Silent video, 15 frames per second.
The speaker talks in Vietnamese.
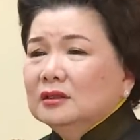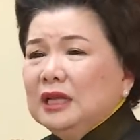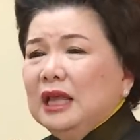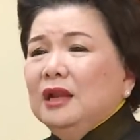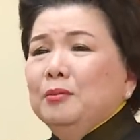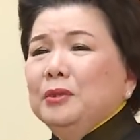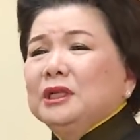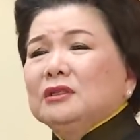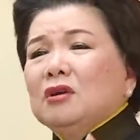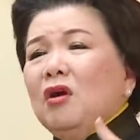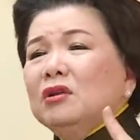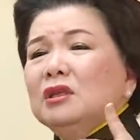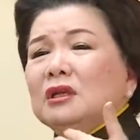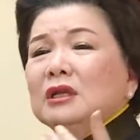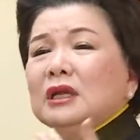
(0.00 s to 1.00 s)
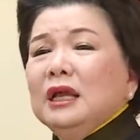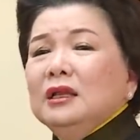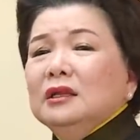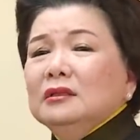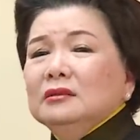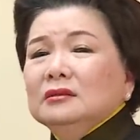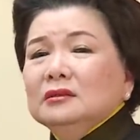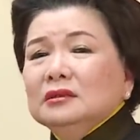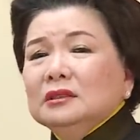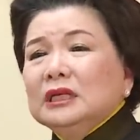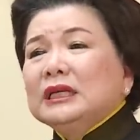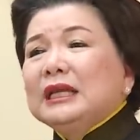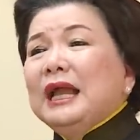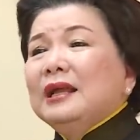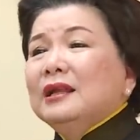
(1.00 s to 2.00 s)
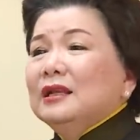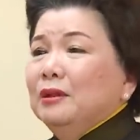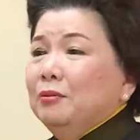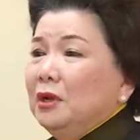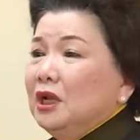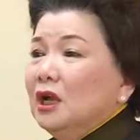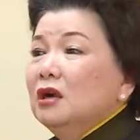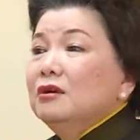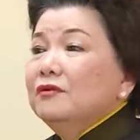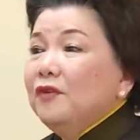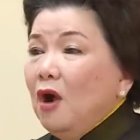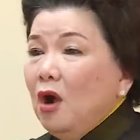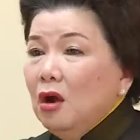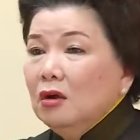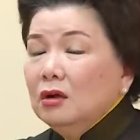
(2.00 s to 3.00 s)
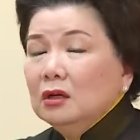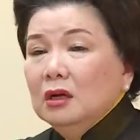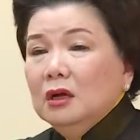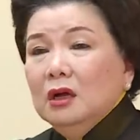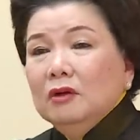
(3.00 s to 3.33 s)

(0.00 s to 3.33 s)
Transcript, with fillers: để mình có những cái cách để mình ứng phó